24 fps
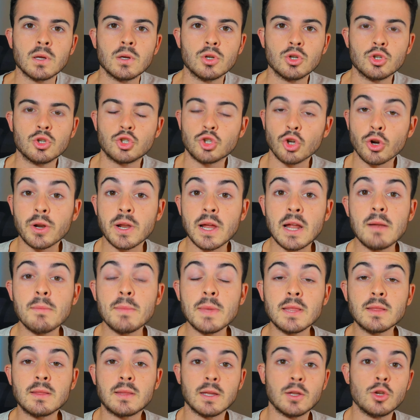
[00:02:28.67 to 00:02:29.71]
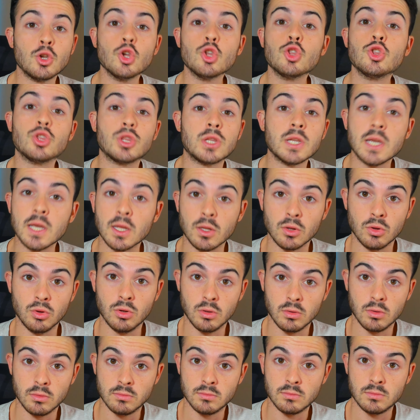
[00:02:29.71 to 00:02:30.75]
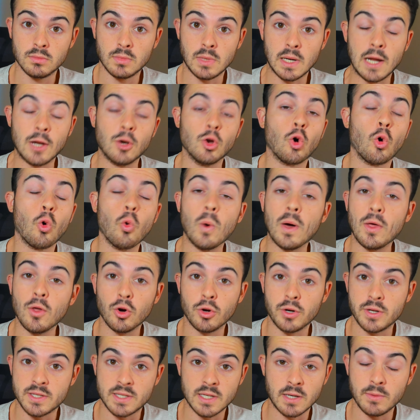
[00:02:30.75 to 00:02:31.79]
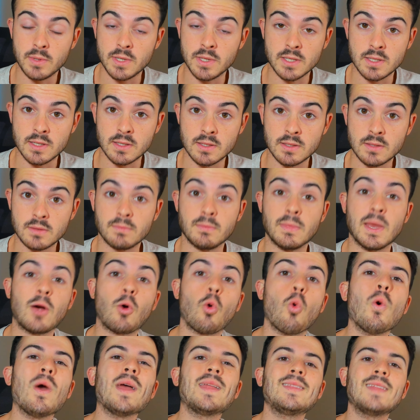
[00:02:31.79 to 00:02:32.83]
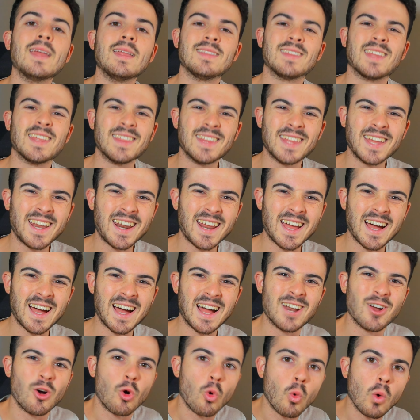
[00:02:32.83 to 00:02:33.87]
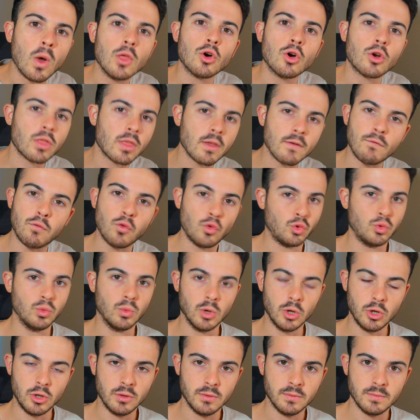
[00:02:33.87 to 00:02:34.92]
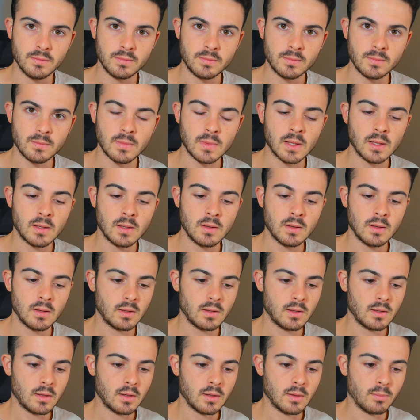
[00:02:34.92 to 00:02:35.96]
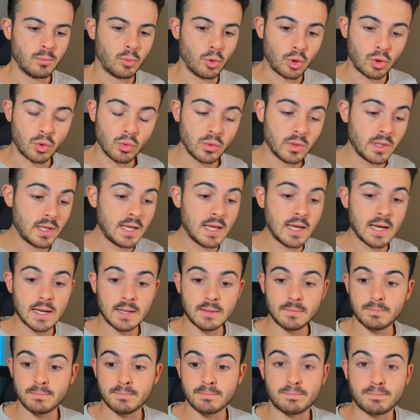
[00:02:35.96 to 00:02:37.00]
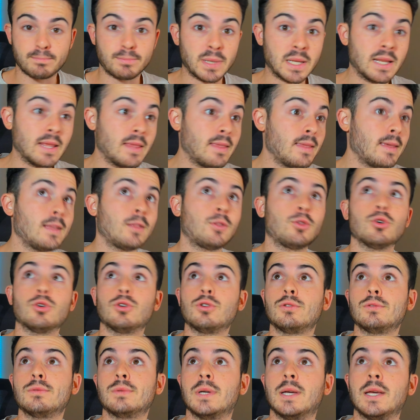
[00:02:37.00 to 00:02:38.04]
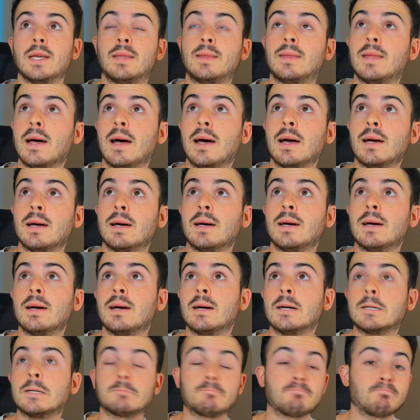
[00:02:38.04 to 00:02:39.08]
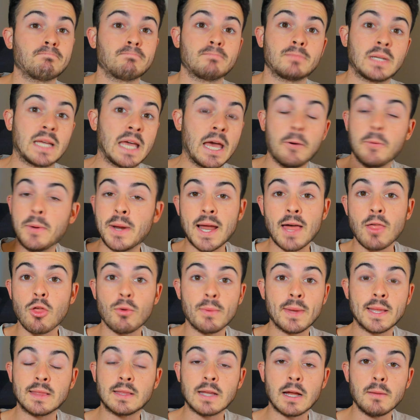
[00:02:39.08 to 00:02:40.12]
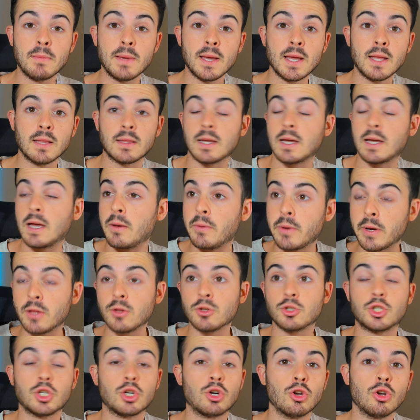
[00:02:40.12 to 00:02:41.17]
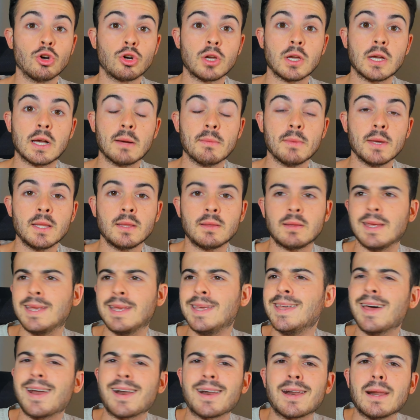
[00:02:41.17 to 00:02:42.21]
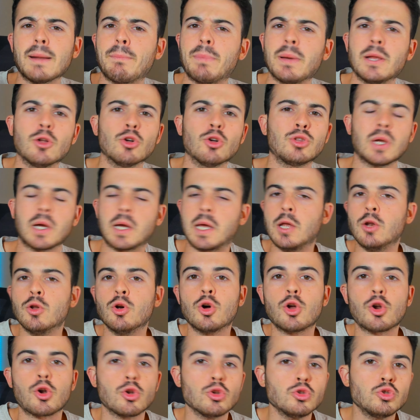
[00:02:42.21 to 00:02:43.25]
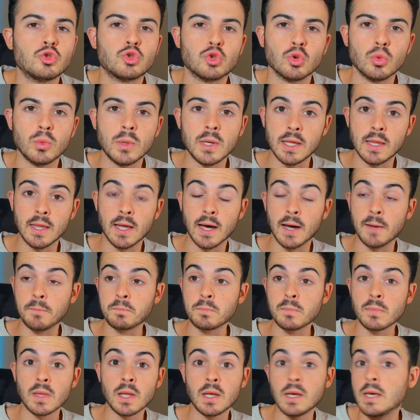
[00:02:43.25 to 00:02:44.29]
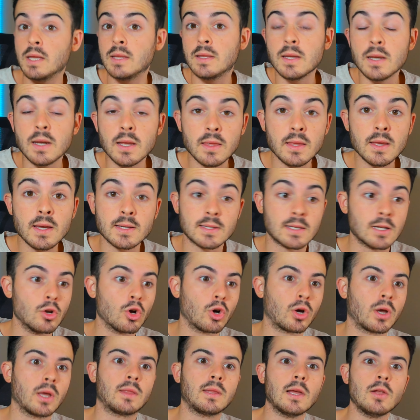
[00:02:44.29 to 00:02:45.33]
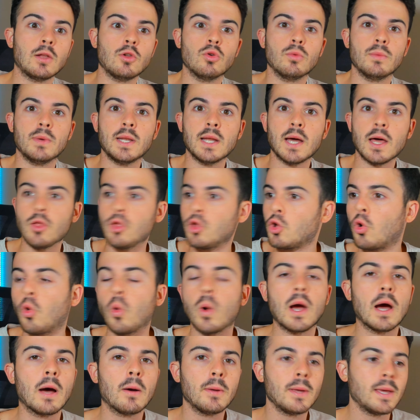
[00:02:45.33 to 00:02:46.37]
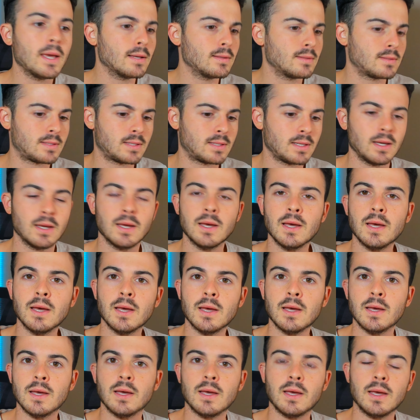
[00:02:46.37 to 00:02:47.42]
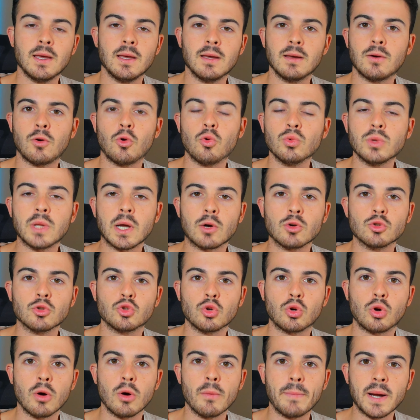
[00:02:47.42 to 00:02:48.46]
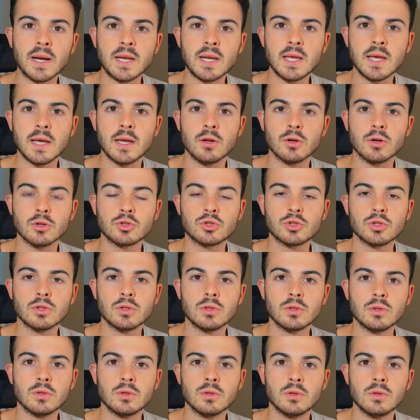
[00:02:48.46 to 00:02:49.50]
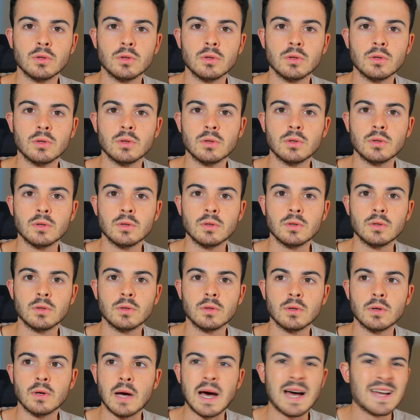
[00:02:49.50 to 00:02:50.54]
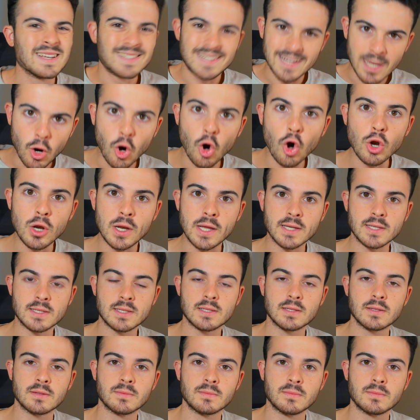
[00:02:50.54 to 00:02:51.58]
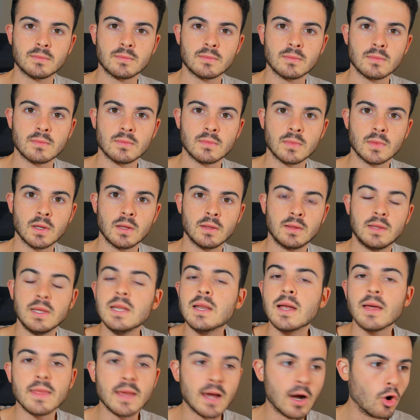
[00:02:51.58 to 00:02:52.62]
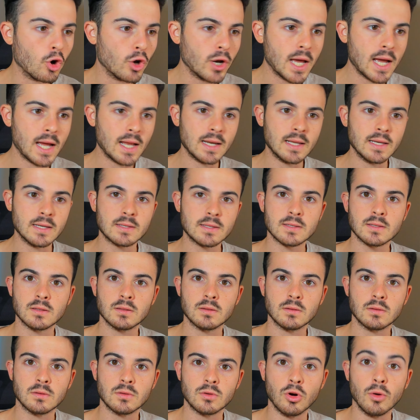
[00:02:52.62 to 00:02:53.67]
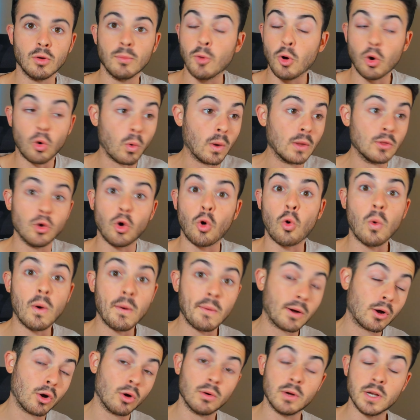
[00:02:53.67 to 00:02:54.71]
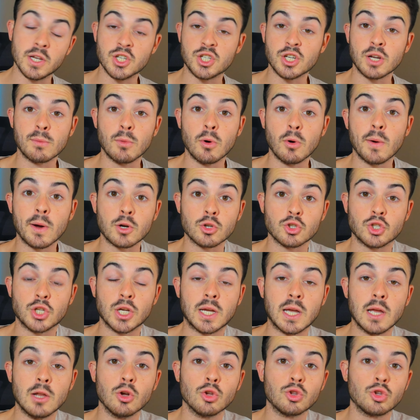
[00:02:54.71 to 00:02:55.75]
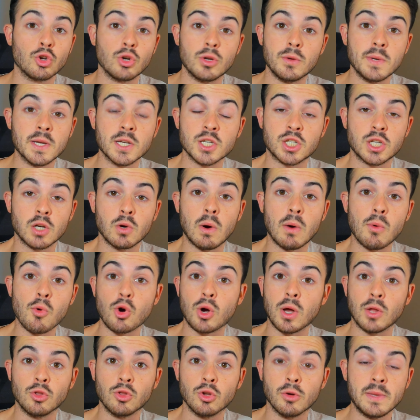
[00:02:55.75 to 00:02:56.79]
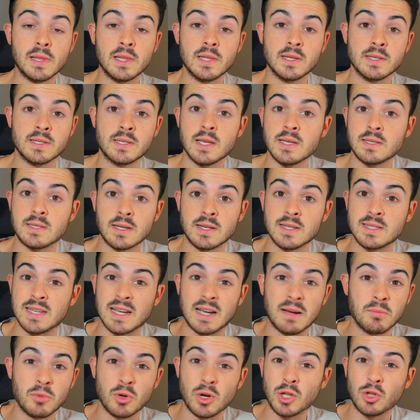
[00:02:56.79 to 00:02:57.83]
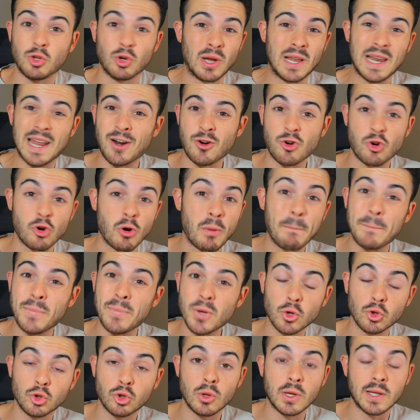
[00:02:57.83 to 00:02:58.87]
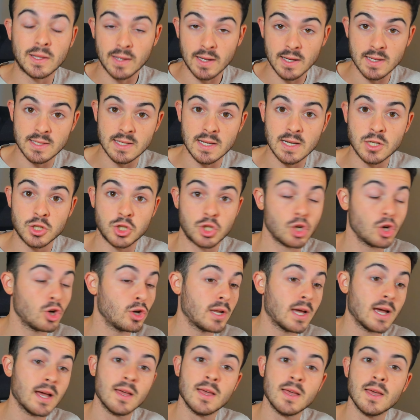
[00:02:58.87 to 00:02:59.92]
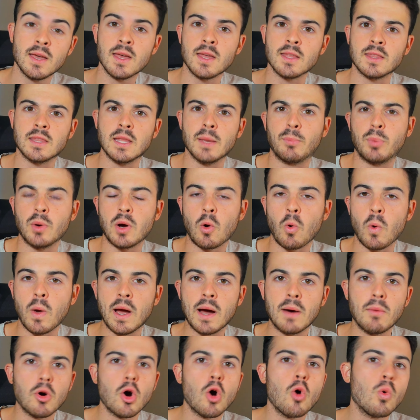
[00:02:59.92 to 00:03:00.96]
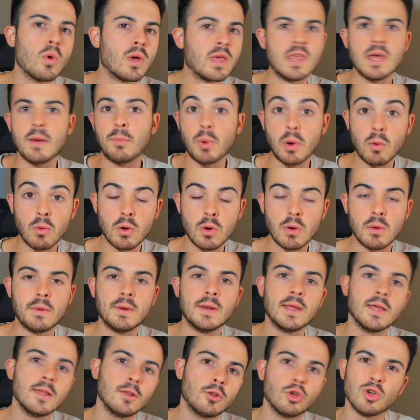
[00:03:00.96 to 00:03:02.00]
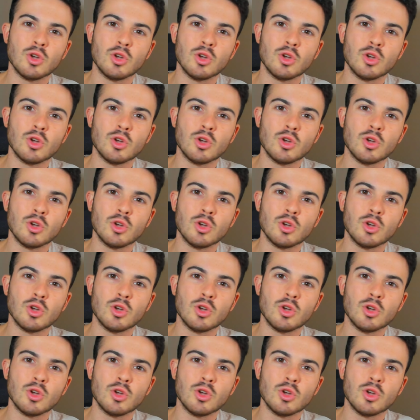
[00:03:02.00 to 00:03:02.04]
yo realmente no entiendo a los jugadores a veces. Me cuesta entender al jugador de fútbol. Porque un día Benedetto está quebrado mentalmente, quebrado psicológicamente y erra pelotas que no erró en su vida. Y tiene días en los que está iluminado y juega bien, se eh, junta con sus compañeros, hace goles, tira diagonales como cuando jugaba con Guillermo Barros Esqueloto, ni bien llegó a Boca en 2016, en ese campeonato que la rompió toda hasta que se lesiona. Después juega Bow y después vuelve Benedetto y